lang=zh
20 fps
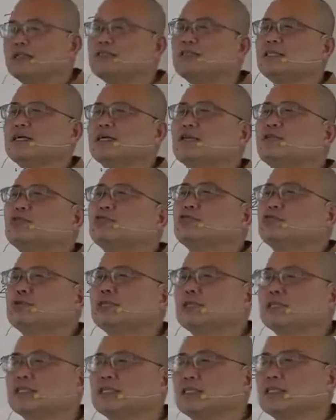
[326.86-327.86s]
一切苦
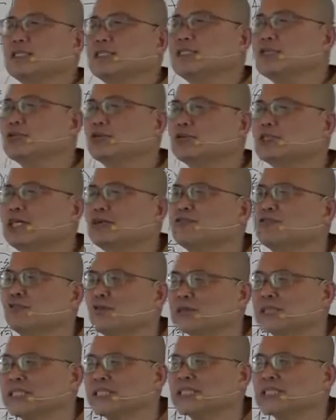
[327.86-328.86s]
乐的因都在
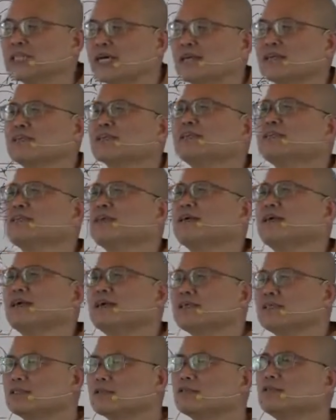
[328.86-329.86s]
佛身上，
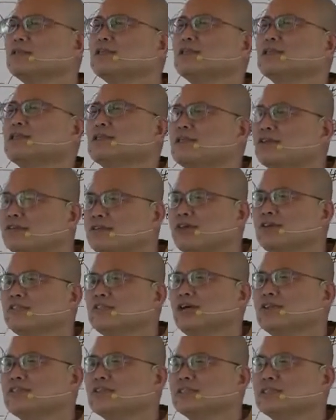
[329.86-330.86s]
所以你的方
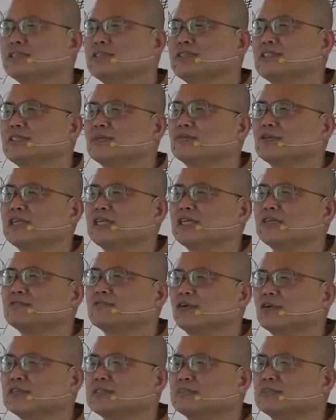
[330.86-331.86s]
法就是怎么念
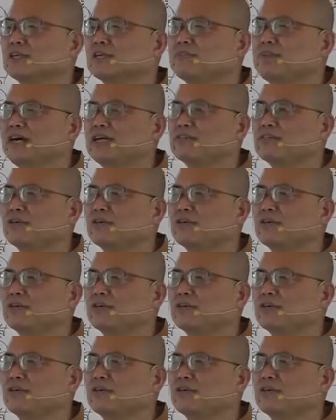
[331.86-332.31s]
佛，怎么拜